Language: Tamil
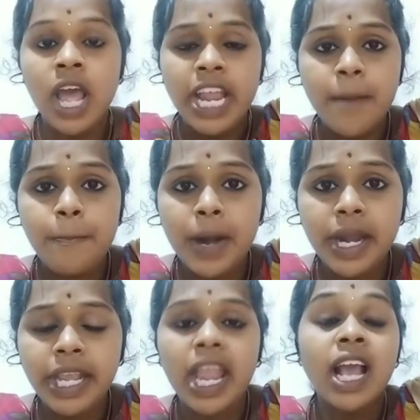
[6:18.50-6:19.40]

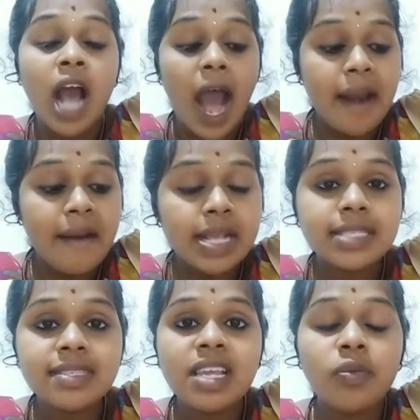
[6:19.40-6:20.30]
இப்படி
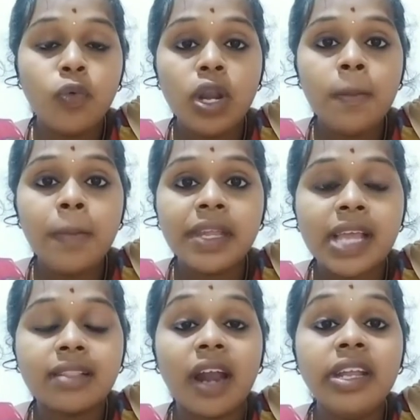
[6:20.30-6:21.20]
அரசின் உரிமையை
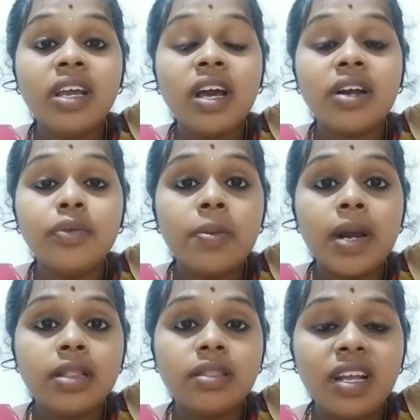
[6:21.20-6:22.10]
தனியார்
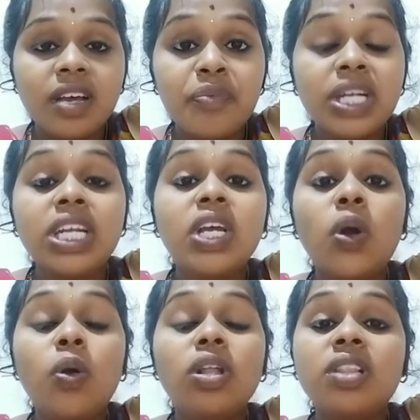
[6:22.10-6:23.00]
நிறுவனத்திற்கு விட்டு
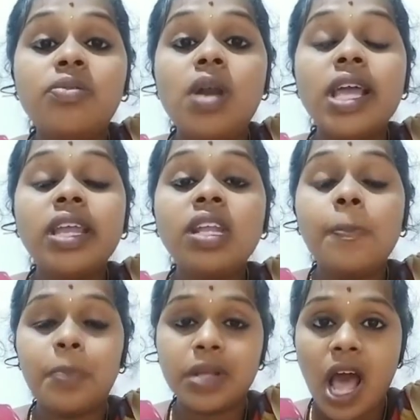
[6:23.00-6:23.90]
கொடுத்து உலகில்
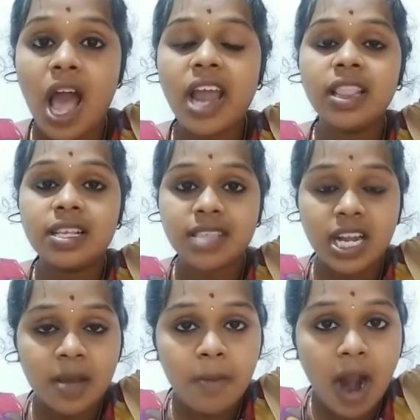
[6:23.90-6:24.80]
இருப்பதாக இந்த
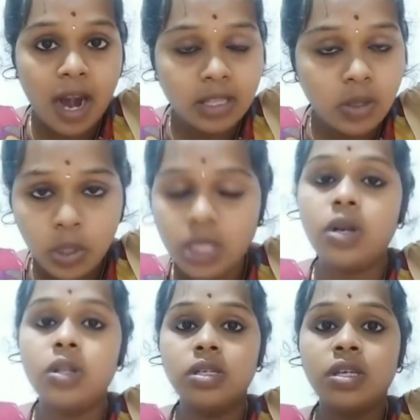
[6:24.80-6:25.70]
சட்டமானது
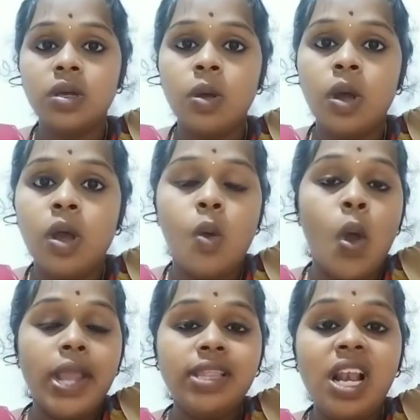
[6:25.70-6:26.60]
இருக்கிறது
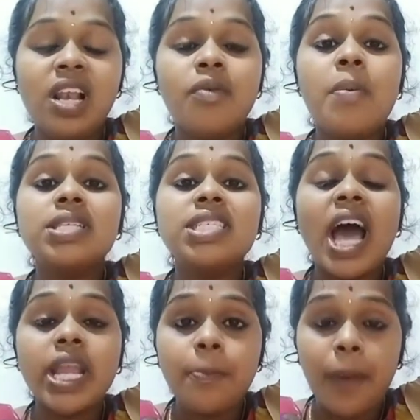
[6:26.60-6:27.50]
இதில்
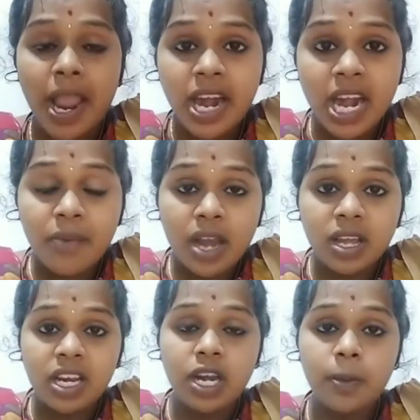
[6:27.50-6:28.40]
விவசாயி
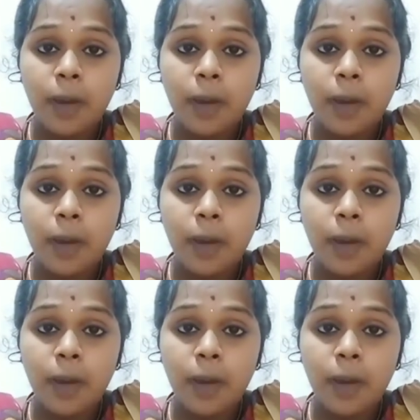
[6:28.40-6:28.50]
பயனடைவார்கள் என்று